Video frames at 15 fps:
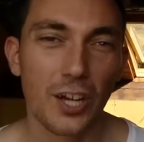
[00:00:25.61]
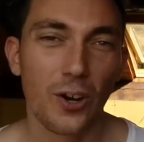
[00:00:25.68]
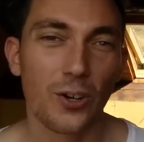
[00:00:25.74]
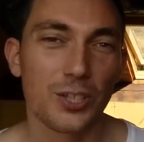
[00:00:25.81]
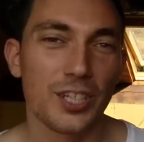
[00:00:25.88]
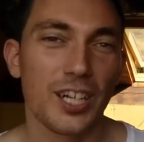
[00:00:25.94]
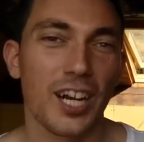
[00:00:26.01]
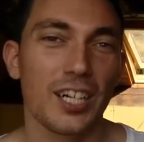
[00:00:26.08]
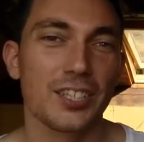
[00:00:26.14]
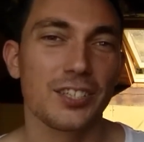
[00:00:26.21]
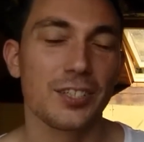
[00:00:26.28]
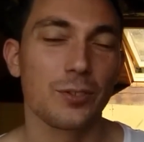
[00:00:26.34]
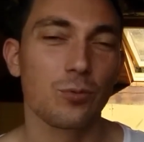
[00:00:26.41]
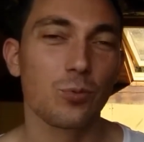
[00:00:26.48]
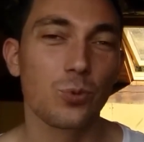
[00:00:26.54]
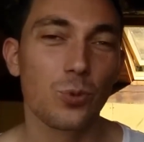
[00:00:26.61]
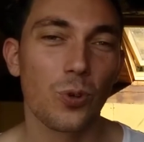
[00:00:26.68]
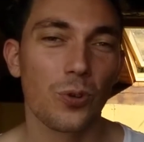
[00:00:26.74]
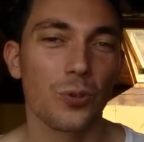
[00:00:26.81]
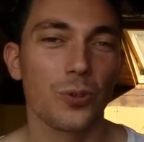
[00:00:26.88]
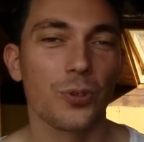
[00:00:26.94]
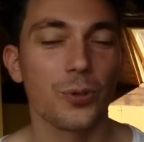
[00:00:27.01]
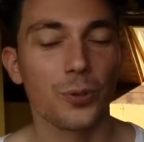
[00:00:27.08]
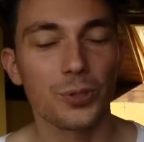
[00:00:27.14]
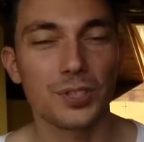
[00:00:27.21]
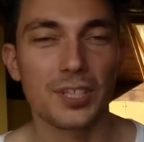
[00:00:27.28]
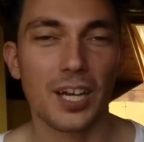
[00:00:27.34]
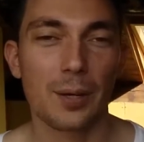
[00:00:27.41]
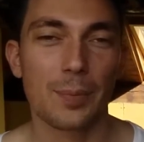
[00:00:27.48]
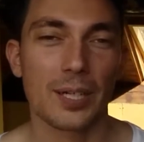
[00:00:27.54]
En général j'essaie toujours de
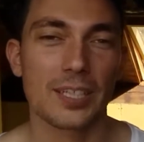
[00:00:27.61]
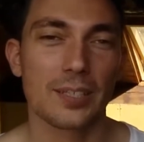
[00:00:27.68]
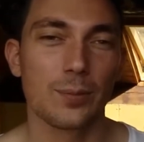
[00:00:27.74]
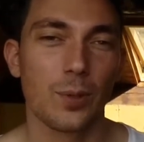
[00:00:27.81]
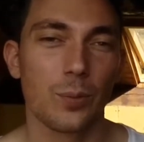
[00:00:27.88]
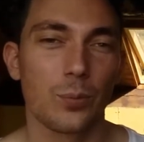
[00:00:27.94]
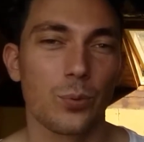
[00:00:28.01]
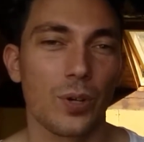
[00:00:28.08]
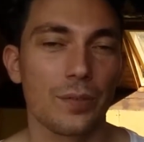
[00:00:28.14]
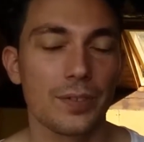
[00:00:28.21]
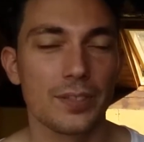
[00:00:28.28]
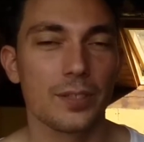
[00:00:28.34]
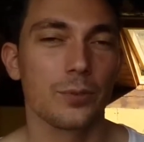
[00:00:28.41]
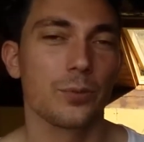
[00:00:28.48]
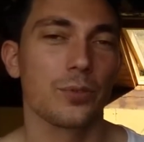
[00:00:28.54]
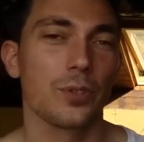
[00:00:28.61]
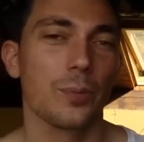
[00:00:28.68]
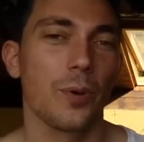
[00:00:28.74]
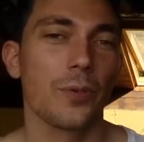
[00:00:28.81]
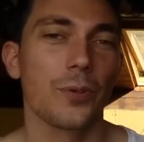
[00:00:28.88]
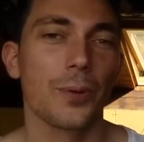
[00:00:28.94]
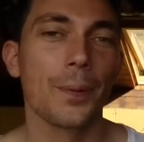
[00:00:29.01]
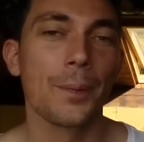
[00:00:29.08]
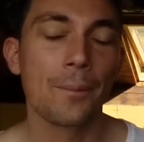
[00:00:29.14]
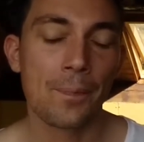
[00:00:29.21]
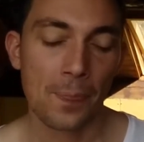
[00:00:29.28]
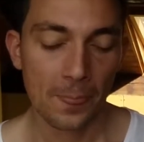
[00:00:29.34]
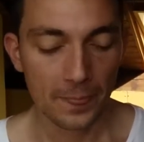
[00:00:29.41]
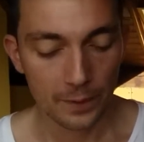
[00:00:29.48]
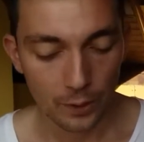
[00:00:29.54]
retenir un maximum pour éviter justement de
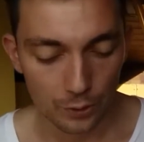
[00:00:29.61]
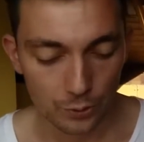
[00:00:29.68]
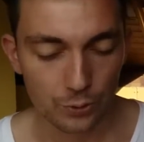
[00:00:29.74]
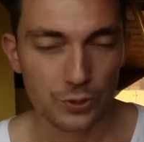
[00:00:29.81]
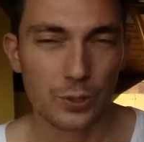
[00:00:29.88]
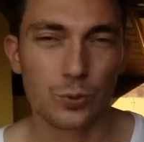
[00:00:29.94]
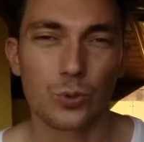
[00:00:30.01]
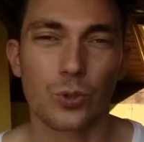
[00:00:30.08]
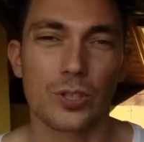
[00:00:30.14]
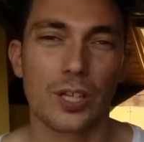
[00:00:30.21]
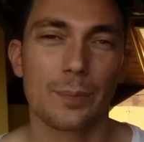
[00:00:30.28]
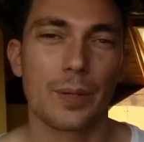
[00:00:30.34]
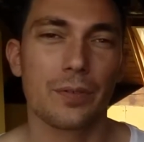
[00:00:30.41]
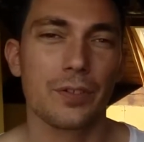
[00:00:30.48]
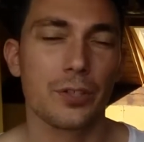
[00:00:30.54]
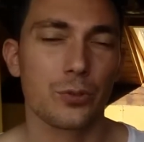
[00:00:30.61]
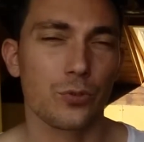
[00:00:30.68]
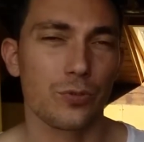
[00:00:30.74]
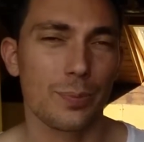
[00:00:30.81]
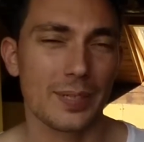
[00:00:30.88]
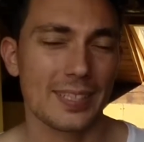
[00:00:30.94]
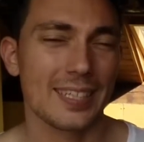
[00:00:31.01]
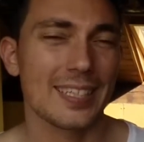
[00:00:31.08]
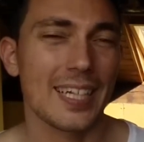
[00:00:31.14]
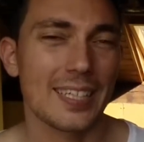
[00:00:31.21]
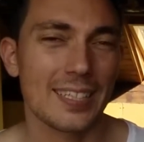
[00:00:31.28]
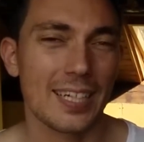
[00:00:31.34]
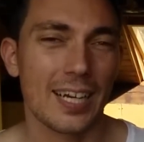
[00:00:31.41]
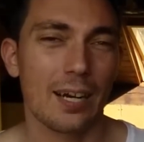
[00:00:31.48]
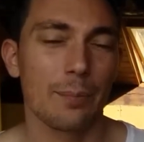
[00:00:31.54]
alors ce côté où je regarde ma fille je trouve pas ça
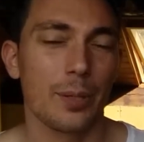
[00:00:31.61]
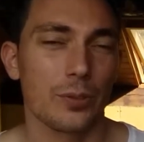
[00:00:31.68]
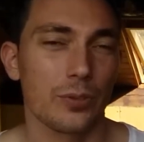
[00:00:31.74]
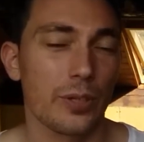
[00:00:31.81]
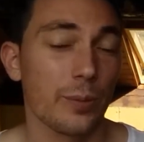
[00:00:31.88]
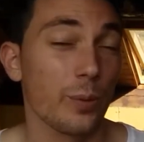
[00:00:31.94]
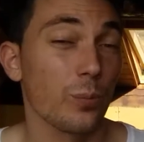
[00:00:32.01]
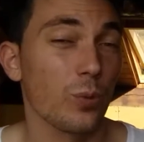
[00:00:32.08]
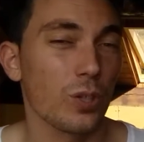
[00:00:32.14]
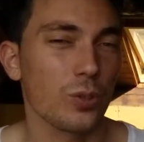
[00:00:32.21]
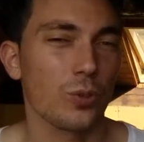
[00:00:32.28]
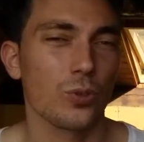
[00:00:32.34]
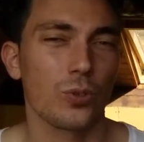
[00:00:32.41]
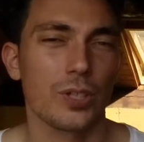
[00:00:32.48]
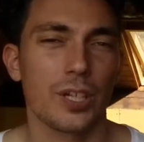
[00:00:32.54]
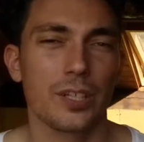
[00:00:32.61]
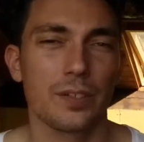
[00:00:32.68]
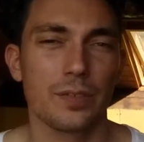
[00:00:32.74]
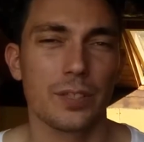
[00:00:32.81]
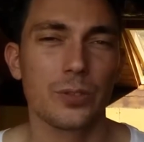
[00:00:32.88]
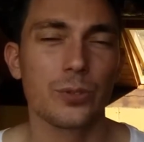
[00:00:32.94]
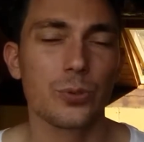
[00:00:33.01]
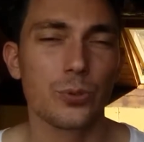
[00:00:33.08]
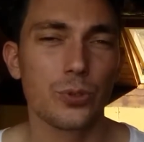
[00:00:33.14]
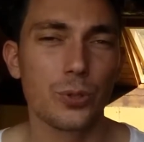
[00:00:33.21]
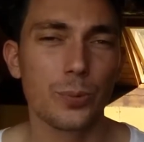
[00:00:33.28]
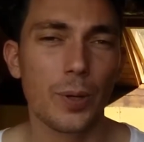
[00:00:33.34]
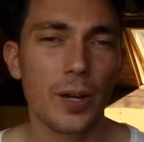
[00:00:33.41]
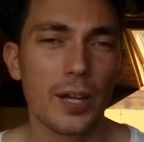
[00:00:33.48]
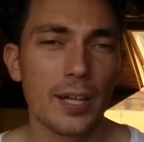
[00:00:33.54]
très agréable personnellement moi quand je regarde des vidéos
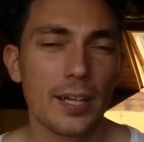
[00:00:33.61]
YouTube.